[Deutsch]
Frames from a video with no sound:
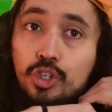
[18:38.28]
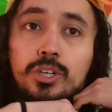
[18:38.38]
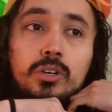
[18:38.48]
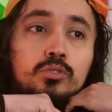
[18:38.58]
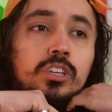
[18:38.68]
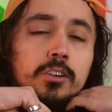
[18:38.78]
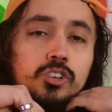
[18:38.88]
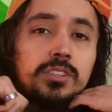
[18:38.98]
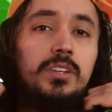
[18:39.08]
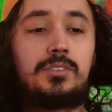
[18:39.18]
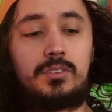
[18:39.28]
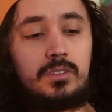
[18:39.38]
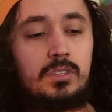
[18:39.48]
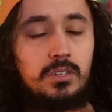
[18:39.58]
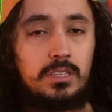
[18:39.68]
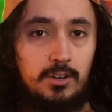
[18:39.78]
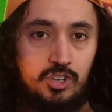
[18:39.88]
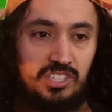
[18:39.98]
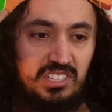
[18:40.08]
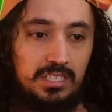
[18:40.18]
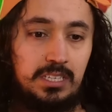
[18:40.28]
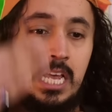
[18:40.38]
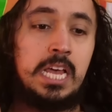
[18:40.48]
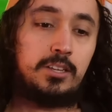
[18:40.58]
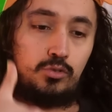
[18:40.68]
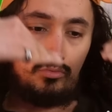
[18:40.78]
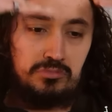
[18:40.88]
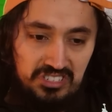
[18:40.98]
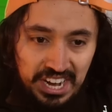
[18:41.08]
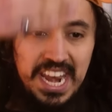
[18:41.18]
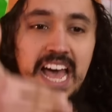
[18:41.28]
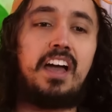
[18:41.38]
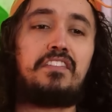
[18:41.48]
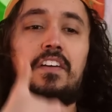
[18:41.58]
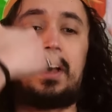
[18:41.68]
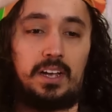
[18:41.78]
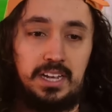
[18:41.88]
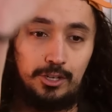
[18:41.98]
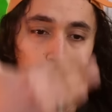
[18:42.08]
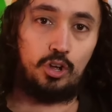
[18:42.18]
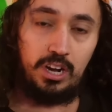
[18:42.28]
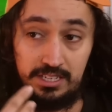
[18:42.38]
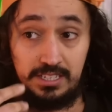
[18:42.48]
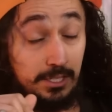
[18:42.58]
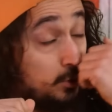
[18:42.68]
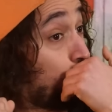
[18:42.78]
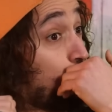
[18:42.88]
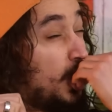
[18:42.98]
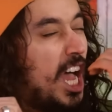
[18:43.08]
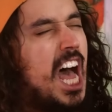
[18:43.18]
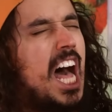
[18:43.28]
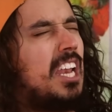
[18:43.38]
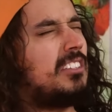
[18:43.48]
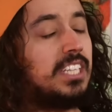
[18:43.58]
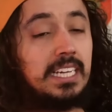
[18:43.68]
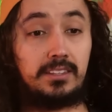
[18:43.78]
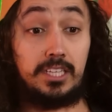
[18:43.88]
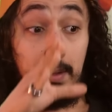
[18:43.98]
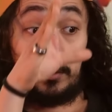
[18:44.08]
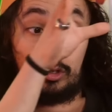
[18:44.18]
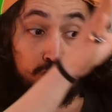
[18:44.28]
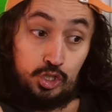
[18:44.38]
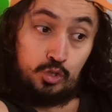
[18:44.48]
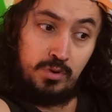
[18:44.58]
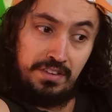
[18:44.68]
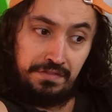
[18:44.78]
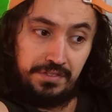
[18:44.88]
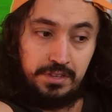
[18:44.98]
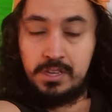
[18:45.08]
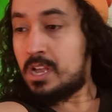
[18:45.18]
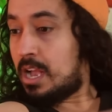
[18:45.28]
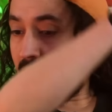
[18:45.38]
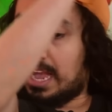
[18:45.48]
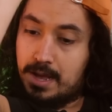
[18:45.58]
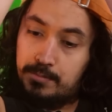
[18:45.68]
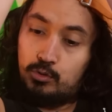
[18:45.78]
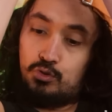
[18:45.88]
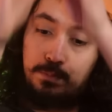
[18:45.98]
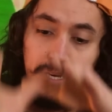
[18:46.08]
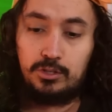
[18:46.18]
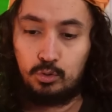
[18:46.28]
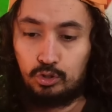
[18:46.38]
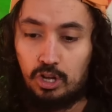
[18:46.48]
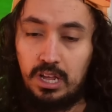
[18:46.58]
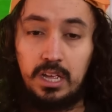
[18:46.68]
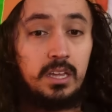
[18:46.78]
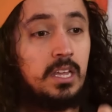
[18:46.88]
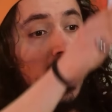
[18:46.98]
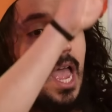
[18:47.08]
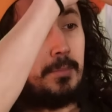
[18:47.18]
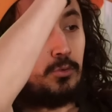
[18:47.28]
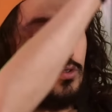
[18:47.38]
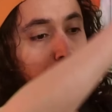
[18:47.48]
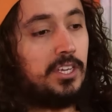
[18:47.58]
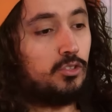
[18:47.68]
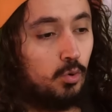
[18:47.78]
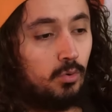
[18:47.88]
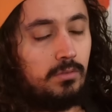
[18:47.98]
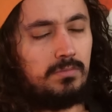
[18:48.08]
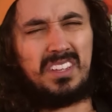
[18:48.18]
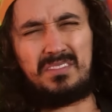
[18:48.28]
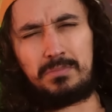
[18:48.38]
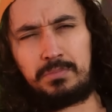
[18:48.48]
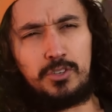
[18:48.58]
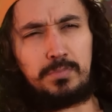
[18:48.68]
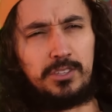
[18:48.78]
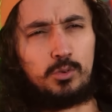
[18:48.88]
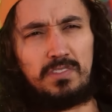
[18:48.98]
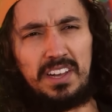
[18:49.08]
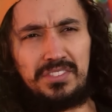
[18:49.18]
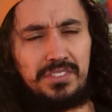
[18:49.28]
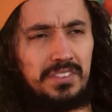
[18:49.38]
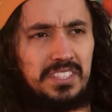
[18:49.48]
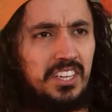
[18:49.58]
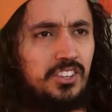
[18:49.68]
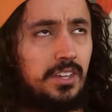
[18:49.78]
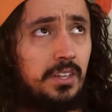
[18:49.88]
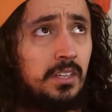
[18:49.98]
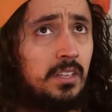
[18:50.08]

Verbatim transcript: genau, und dadurch hat halt die, dadurch, dass, dass du immer diese Nachfrage an Dollars hast, durch alle Seiten, einmal durch die SWIFT, einmal durch Petrodollar, einmal durch Petro, ne, nicht Petro Weizen, was rede ich da?